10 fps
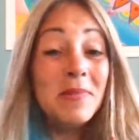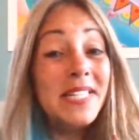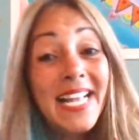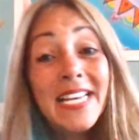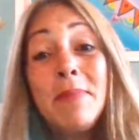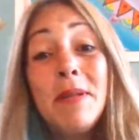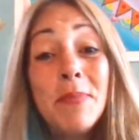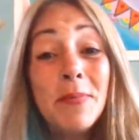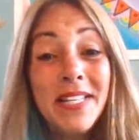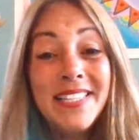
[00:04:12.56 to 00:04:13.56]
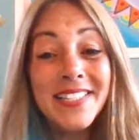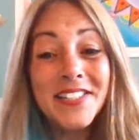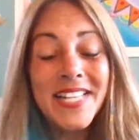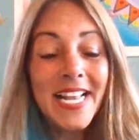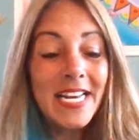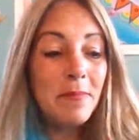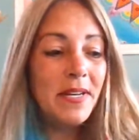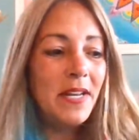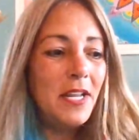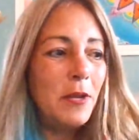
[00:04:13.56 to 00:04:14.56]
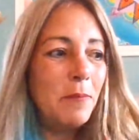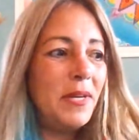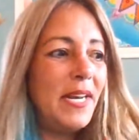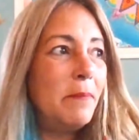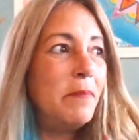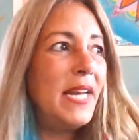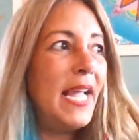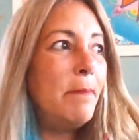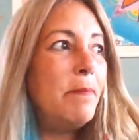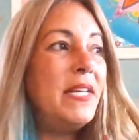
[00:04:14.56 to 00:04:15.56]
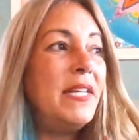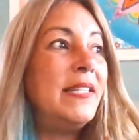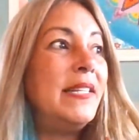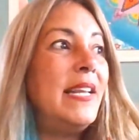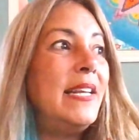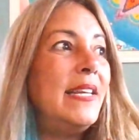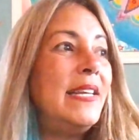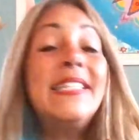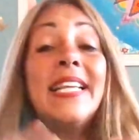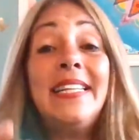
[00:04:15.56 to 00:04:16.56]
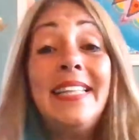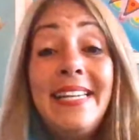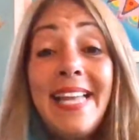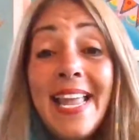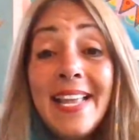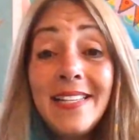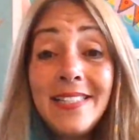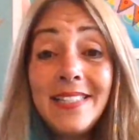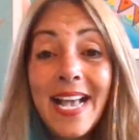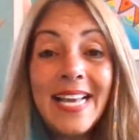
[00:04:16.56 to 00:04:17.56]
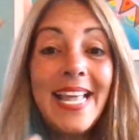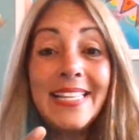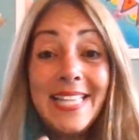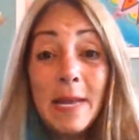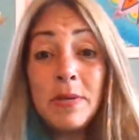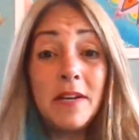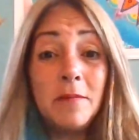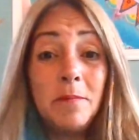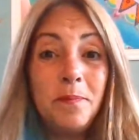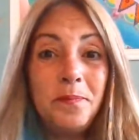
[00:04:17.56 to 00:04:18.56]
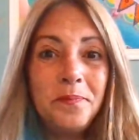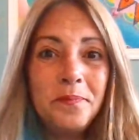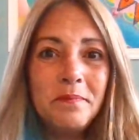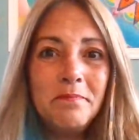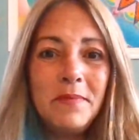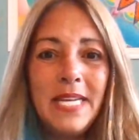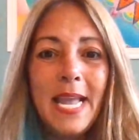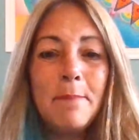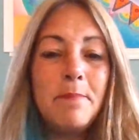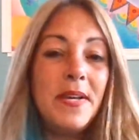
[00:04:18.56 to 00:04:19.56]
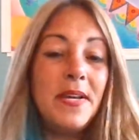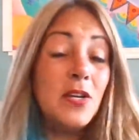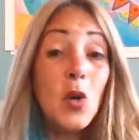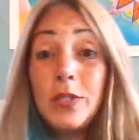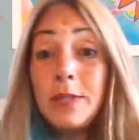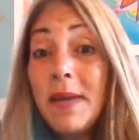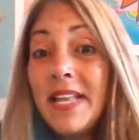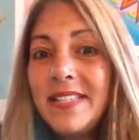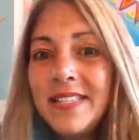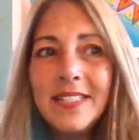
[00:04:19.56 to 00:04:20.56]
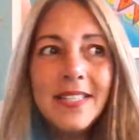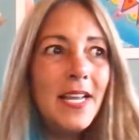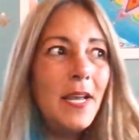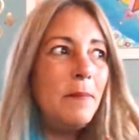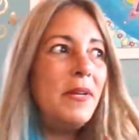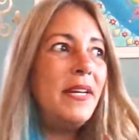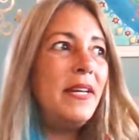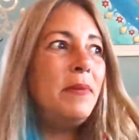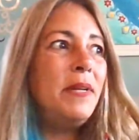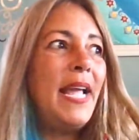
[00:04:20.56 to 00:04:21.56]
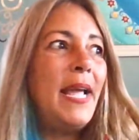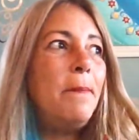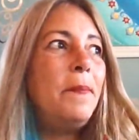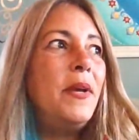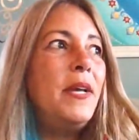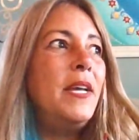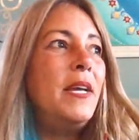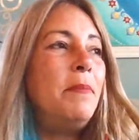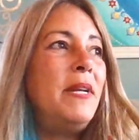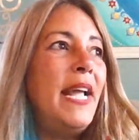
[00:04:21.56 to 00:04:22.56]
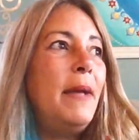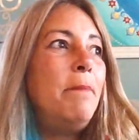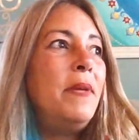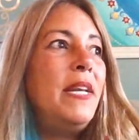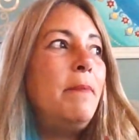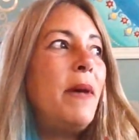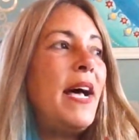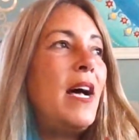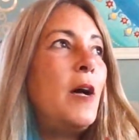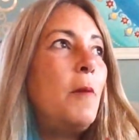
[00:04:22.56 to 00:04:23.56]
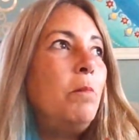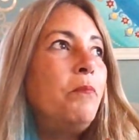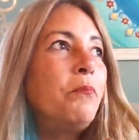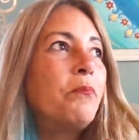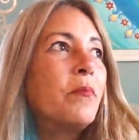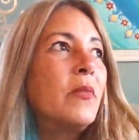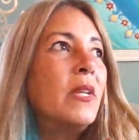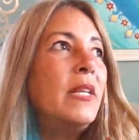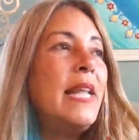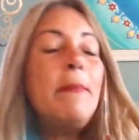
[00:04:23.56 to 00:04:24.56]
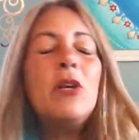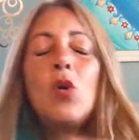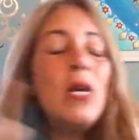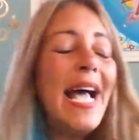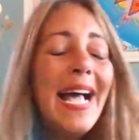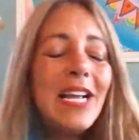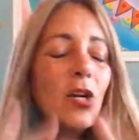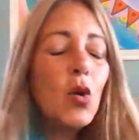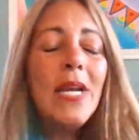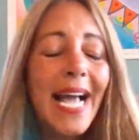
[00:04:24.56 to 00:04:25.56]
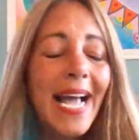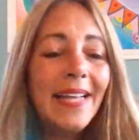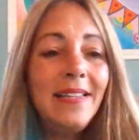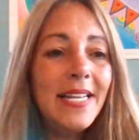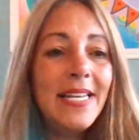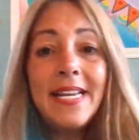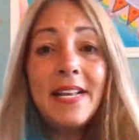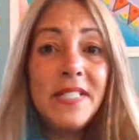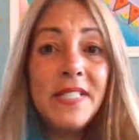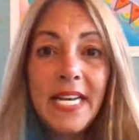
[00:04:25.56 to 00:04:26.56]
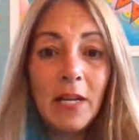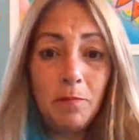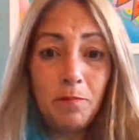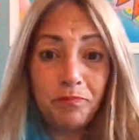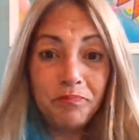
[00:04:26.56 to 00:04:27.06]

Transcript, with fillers: بس احنا people pleasers احنا بن, بن, بنحب نسعد الناس على حسابنا بنحب codependent بن, بنحب بنحب نبقى نعمل كل حاجه لكل حد الا نفسنا